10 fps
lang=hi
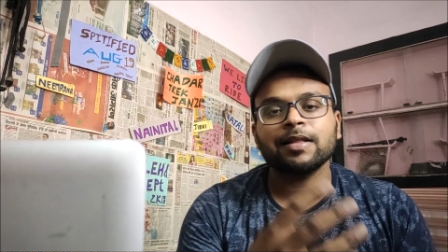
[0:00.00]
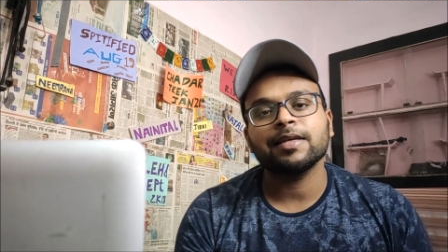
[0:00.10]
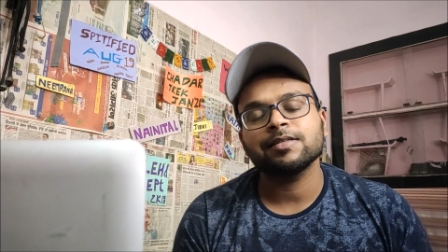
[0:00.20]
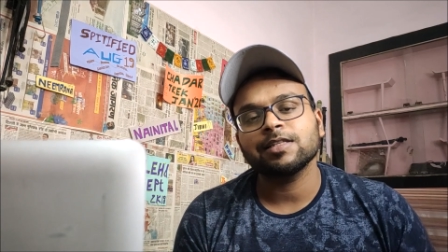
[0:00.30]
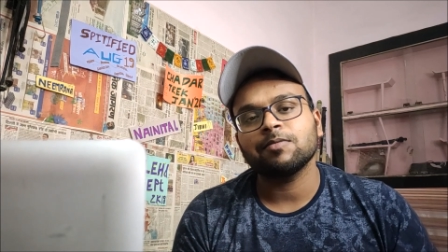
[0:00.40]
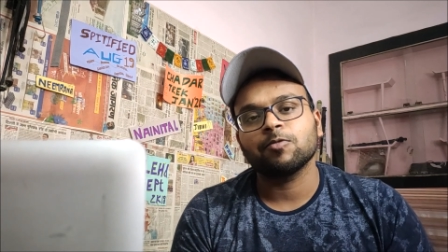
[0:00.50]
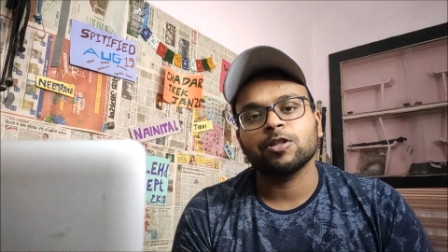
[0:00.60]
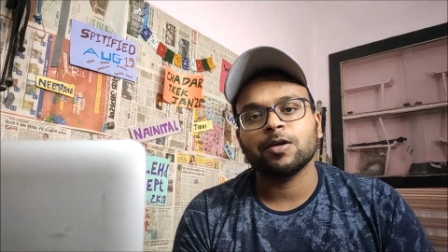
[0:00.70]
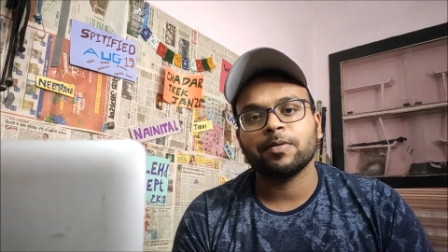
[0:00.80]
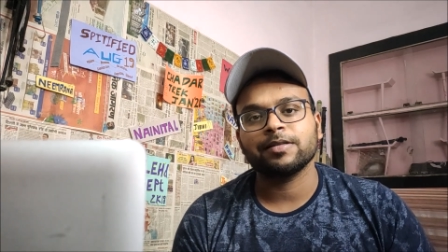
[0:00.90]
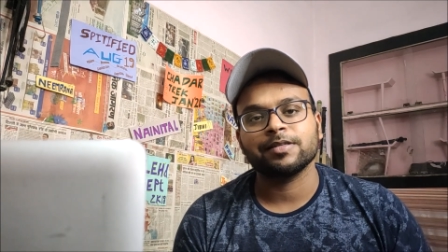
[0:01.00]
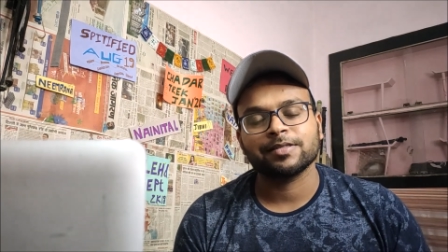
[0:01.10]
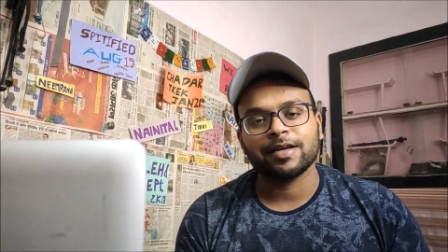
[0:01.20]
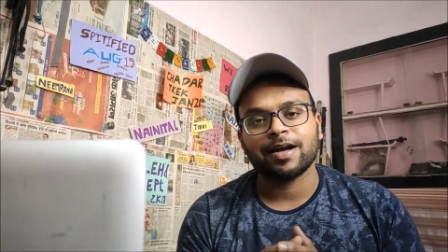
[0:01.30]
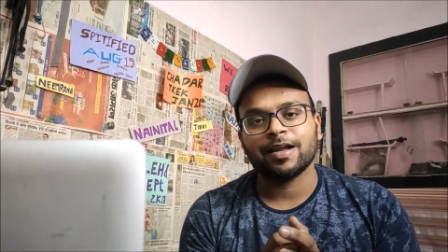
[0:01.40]
बात है सीधा मुद्दे पे
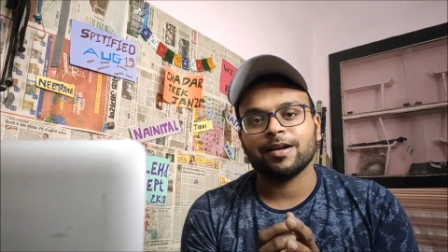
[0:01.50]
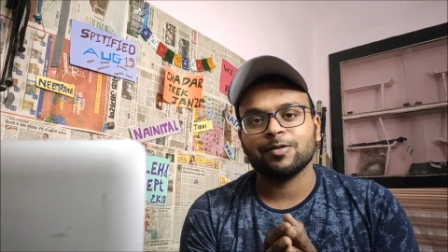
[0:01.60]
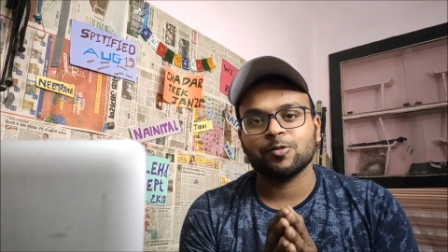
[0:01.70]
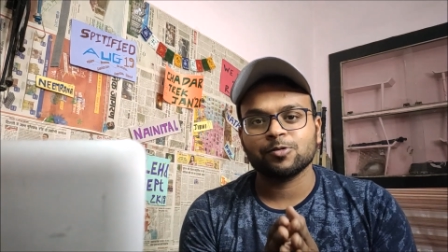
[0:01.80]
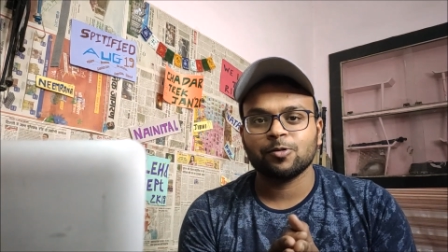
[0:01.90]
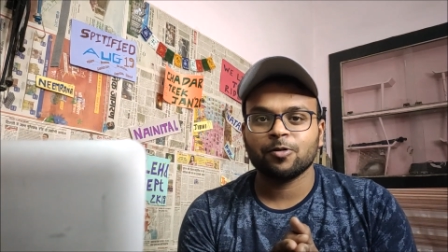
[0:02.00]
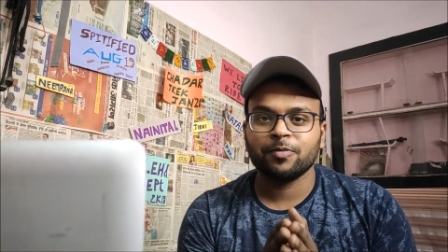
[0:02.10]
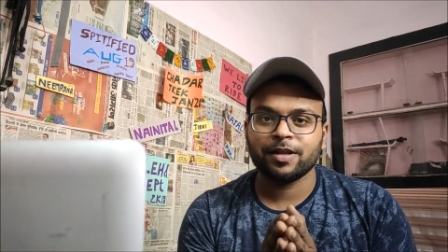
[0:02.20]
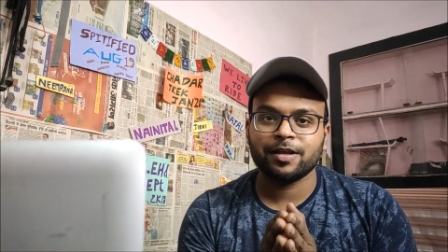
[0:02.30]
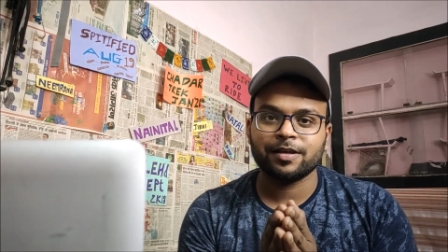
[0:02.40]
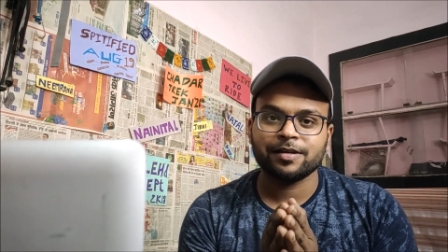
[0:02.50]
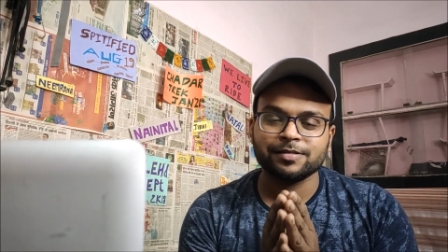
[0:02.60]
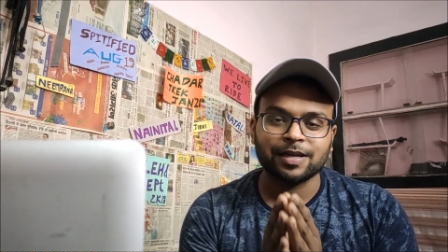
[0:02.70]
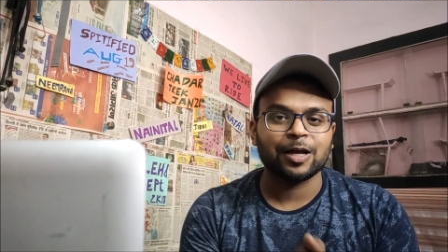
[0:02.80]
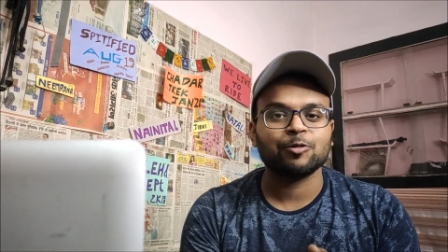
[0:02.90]
जिसके कारण कुछ लोग मेरे
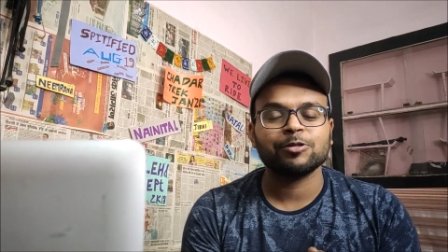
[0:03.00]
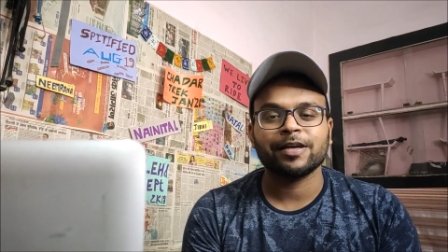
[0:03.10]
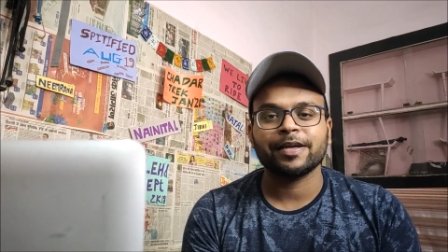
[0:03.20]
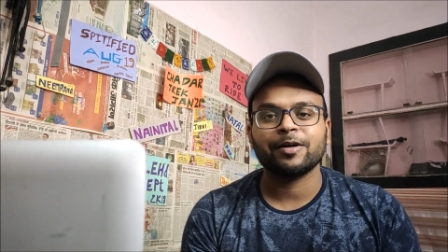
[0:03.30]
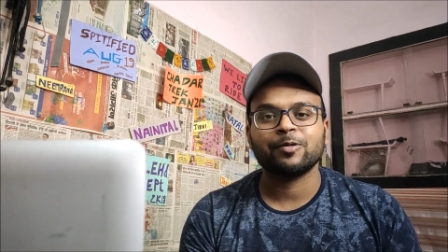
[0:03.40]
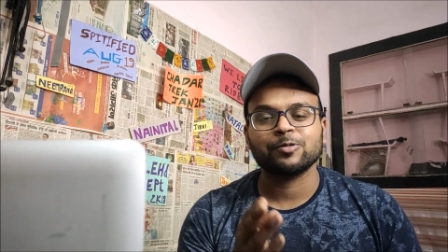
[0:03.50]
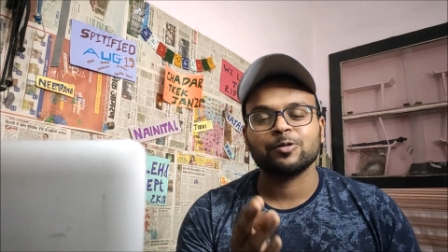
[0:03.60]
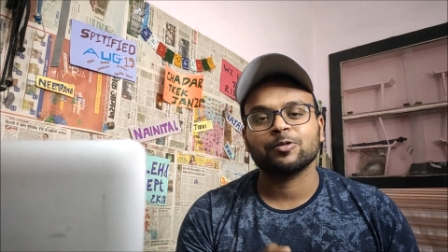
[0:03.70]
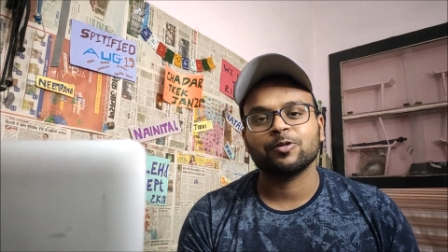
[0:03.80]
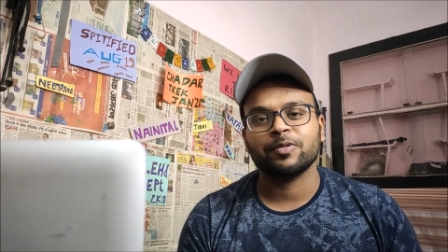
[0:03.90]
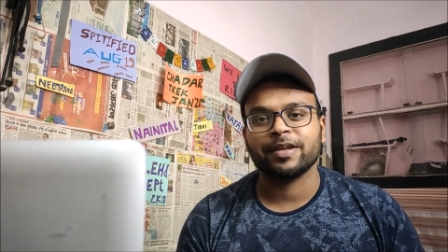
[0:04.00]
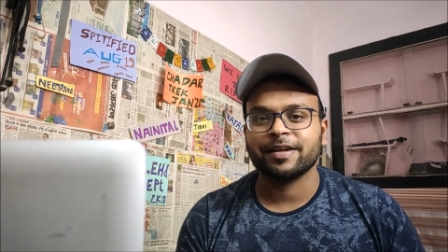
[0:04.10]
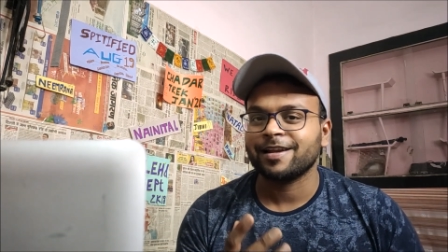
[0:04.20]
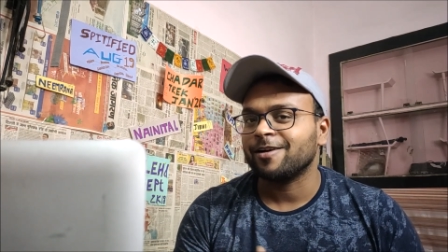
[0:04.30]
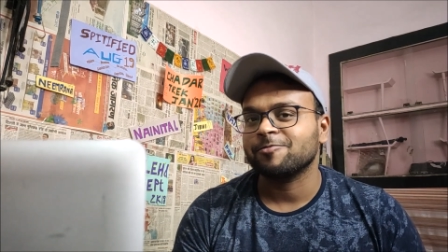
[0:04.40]
साथ हो जाएंगे और कुछ लोग तो मेरे
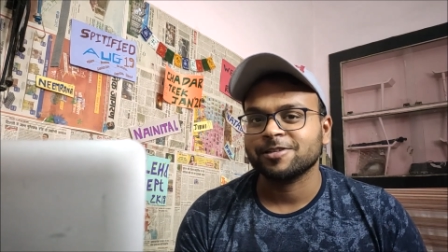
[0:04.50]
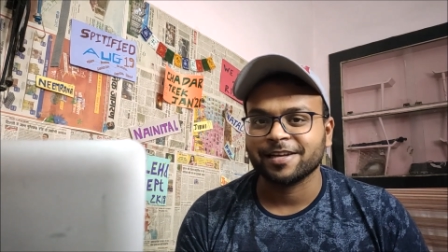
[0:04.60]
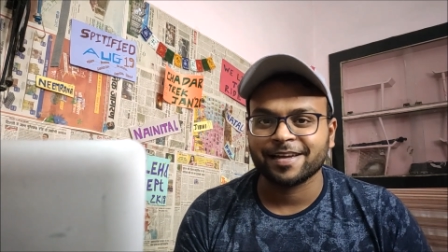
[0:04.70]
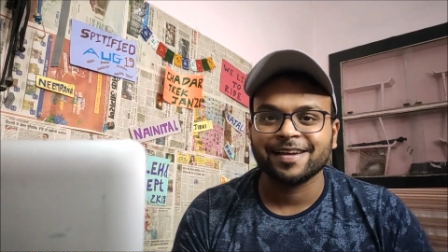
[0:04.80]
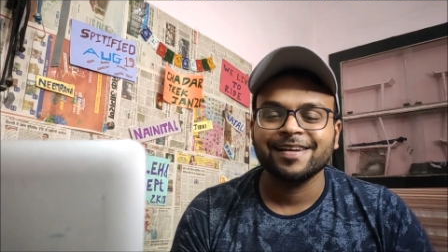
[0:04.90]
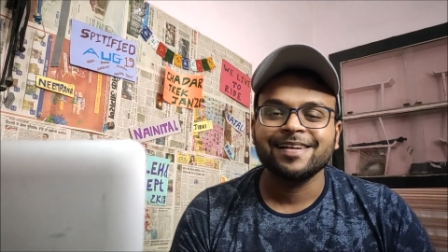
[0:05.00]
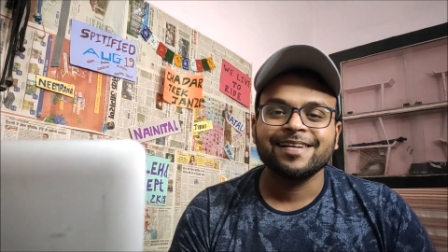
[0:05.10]
खिलाफ हो जाएंगे